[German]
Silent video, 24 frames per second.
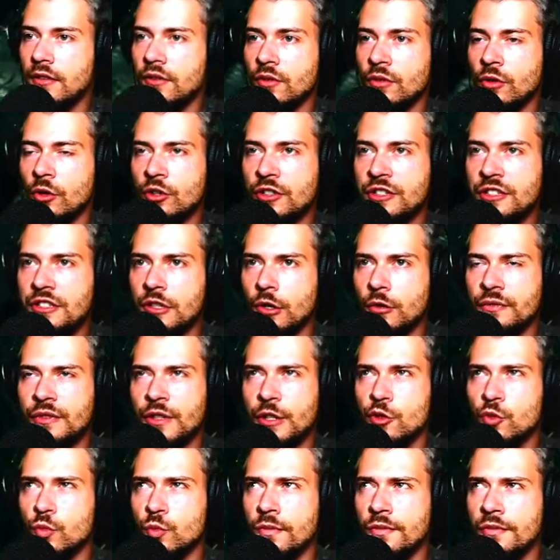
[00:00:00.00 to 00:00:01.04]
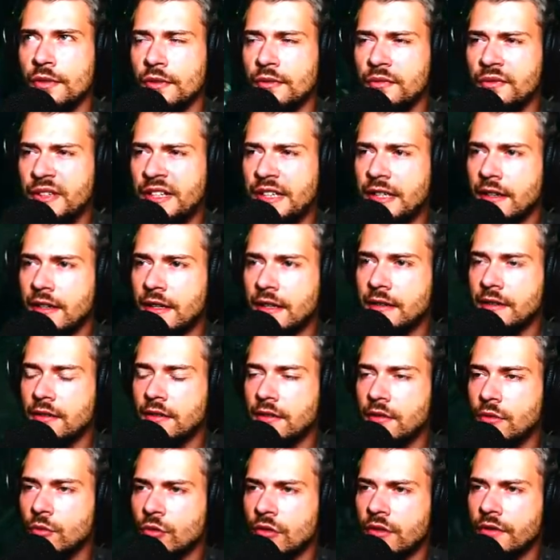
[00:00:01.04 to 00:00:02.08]
Also noch nicht auf der Stufe 4
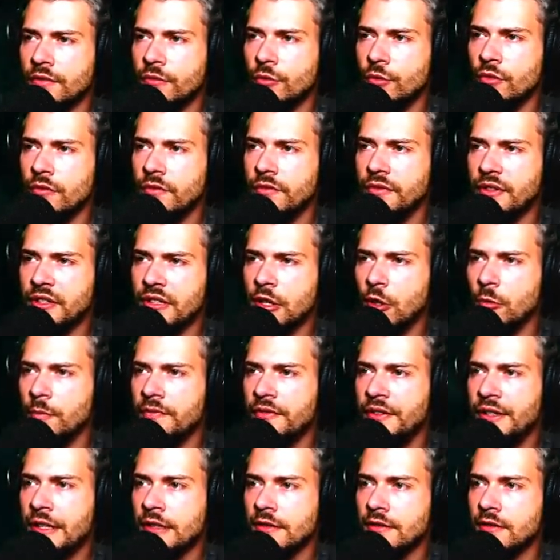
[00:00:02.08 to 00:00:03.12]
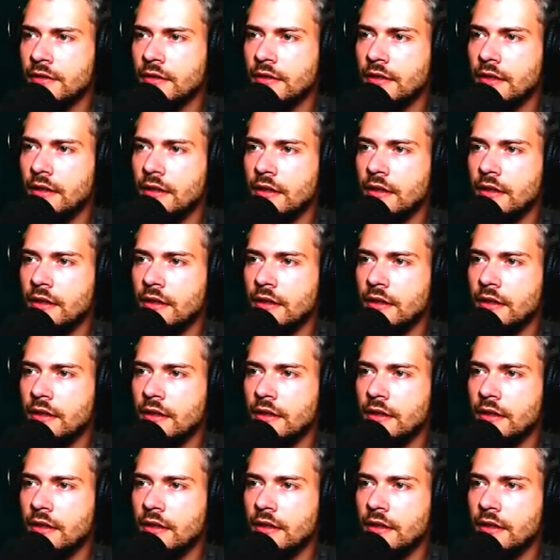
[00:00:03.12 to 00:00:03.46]
dann. Oder 5, ich glaube 4.